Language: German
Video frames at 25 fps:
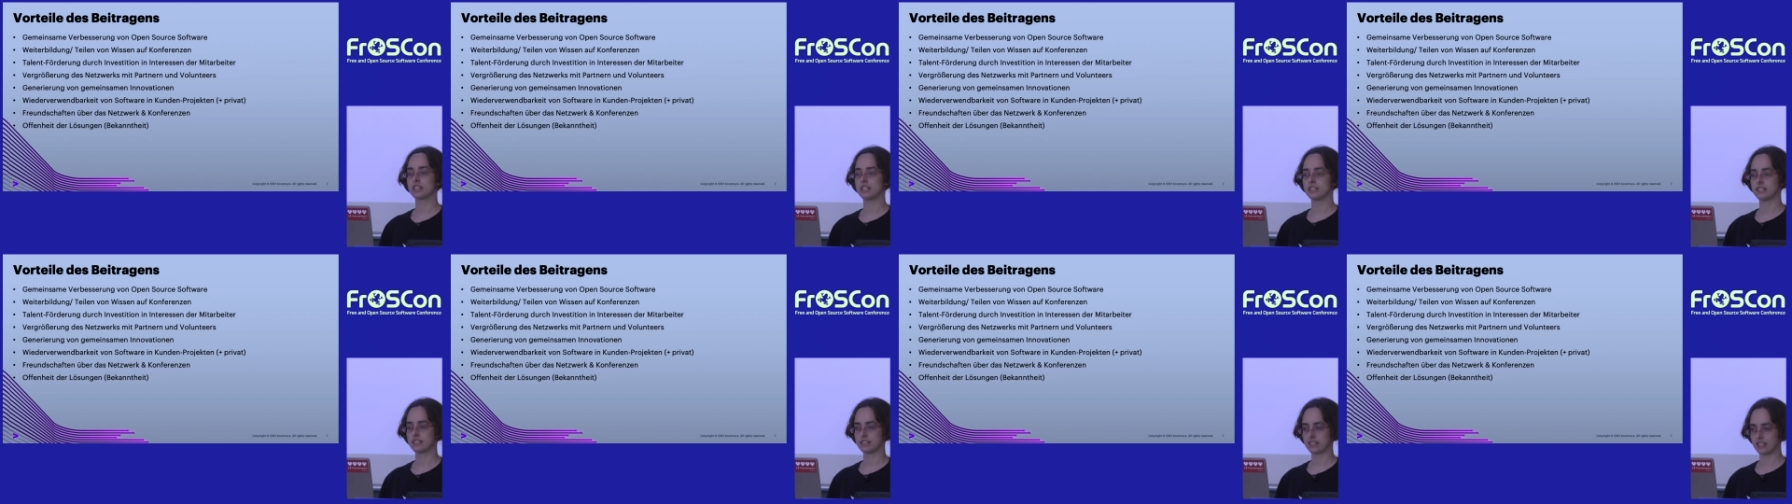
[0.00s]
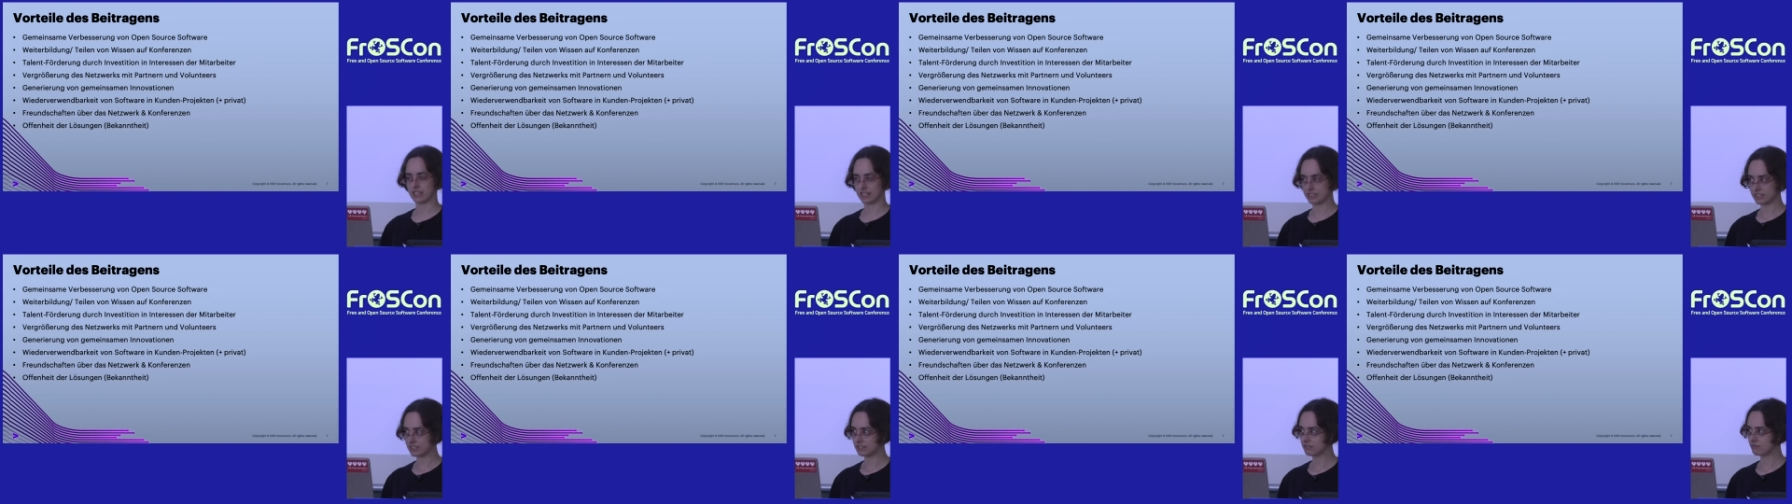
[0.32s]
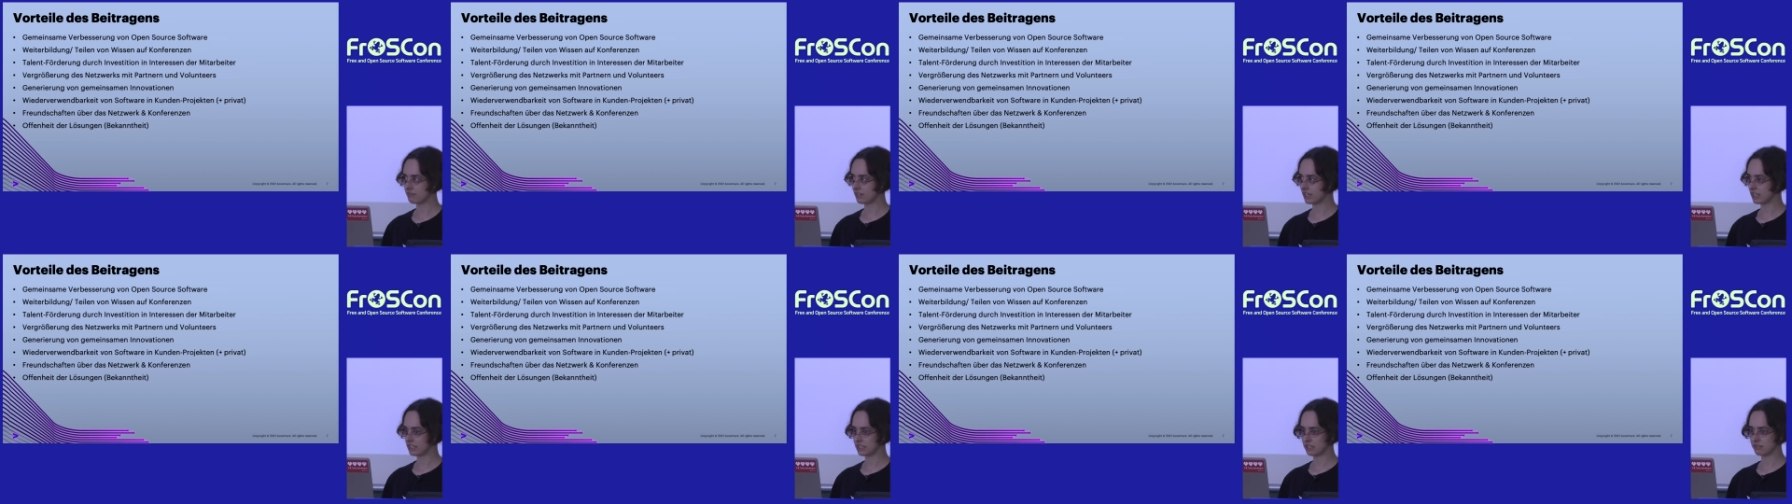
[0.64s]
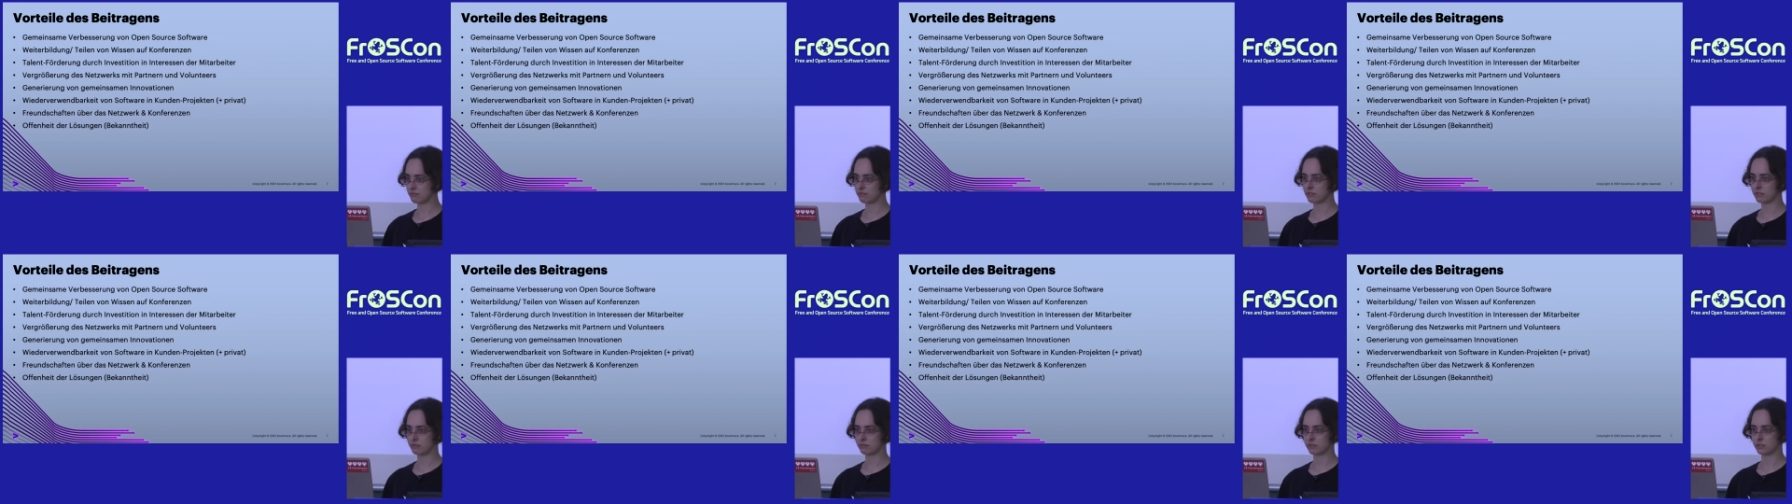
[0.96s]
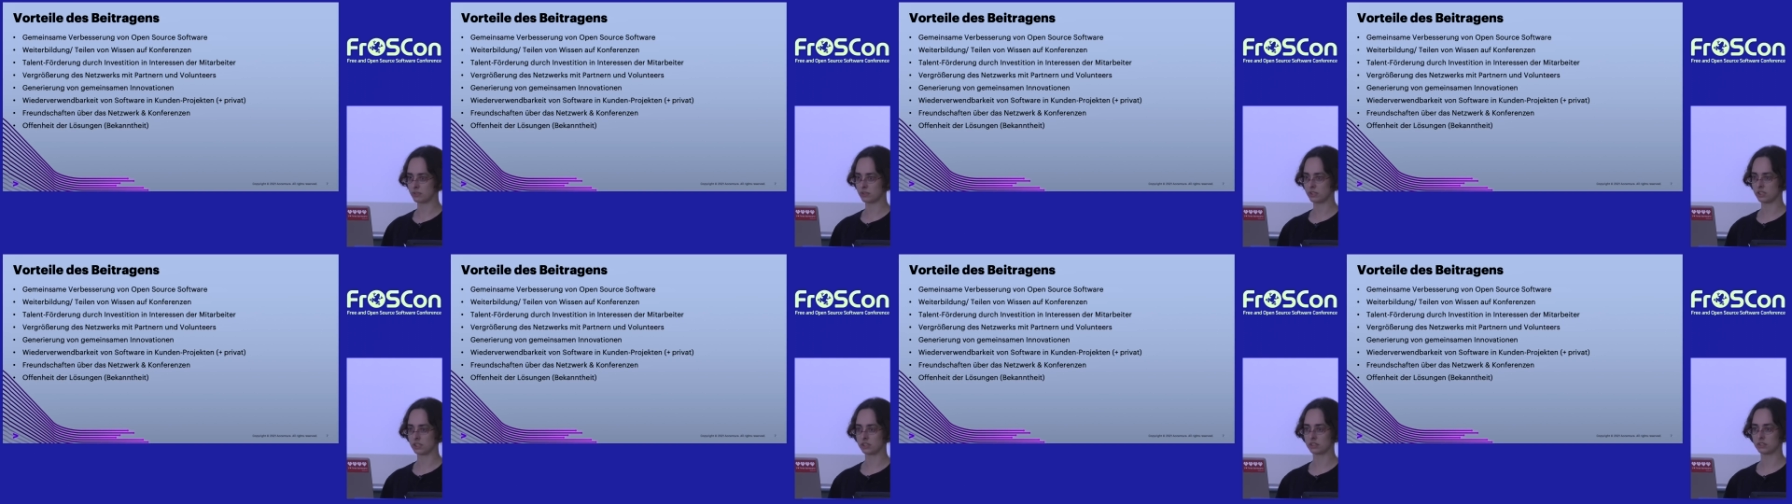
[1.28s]
Interessen
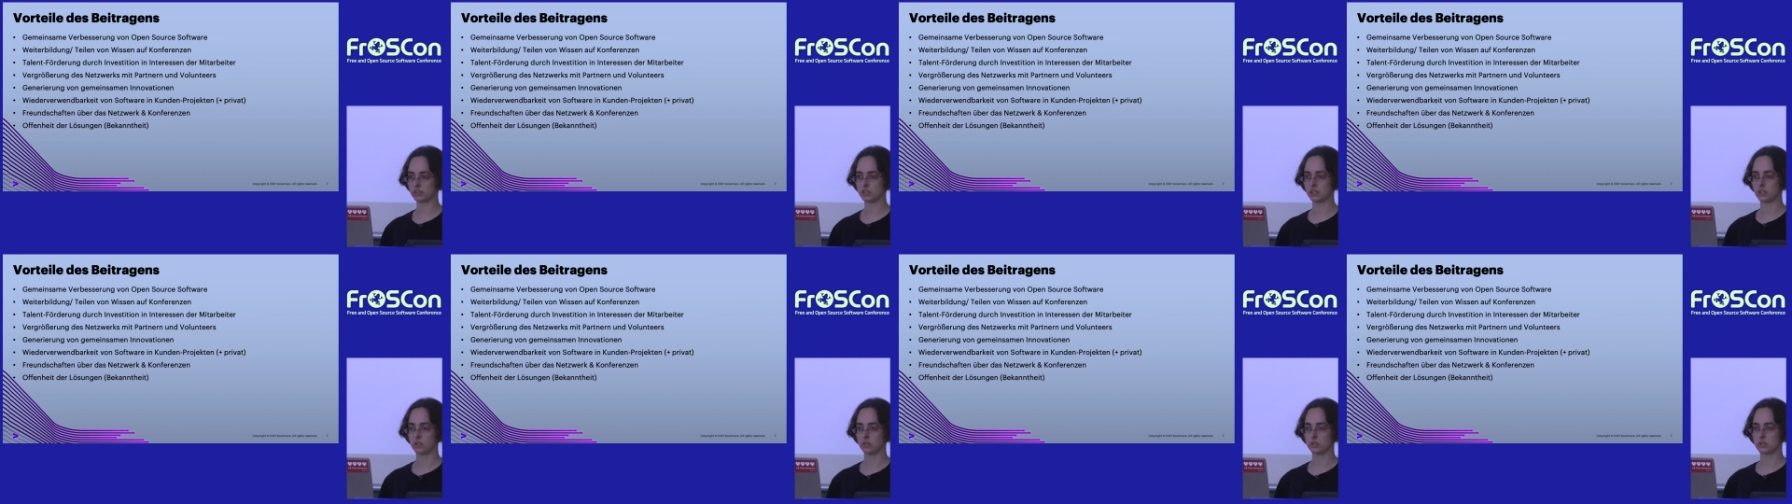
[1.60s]
weiterverfolgen